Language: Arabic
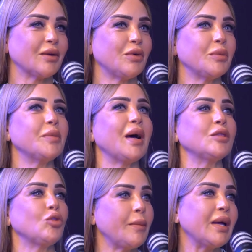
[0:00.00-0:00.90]
فبيبقى
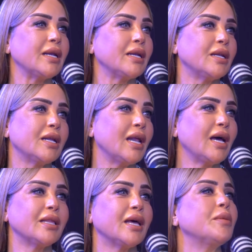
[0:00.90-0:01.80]
عنده امل ان
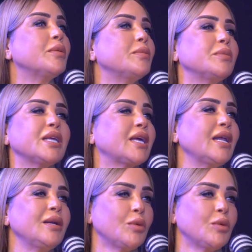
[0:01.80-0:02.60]
لا ده هي بتتكلم